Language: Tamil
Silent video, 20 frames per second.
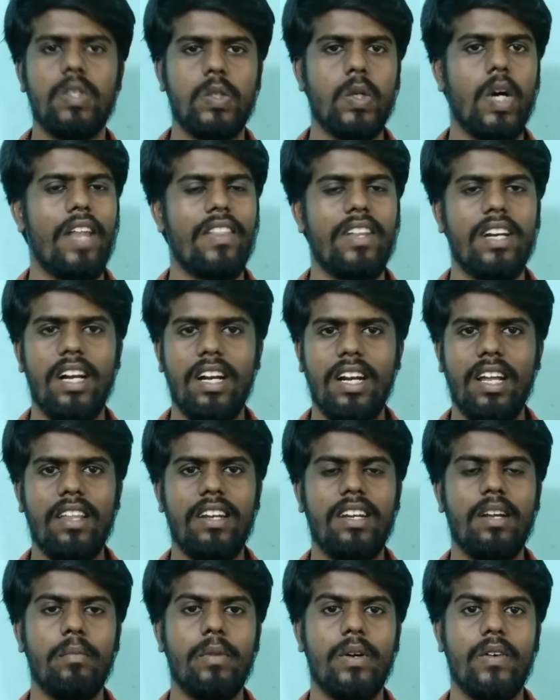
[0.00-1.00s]
ஸோ அதனால
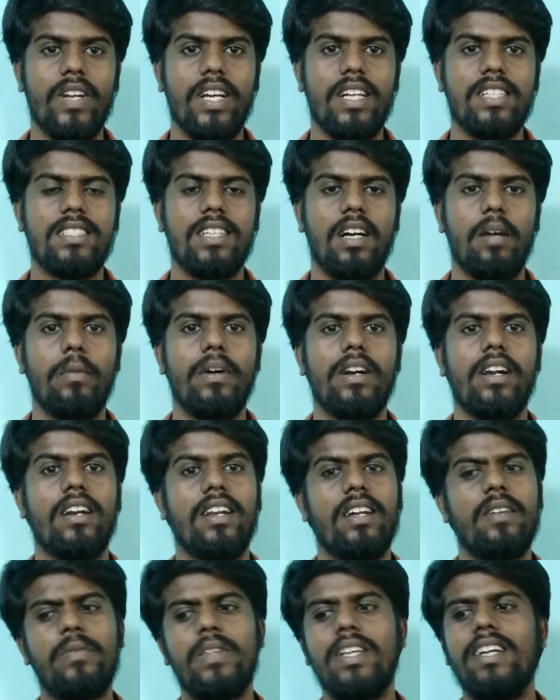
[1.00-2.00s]
அதை டெம்பரரியாக ஸ்டாப்
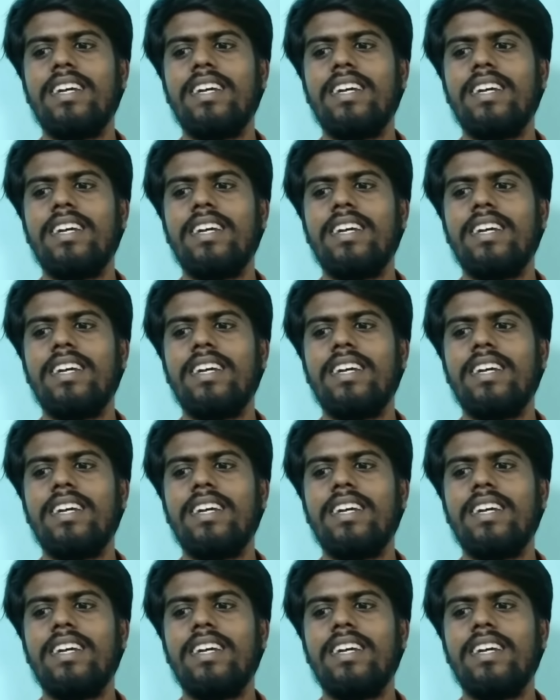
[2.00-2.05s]
பண்ணிவிட்டு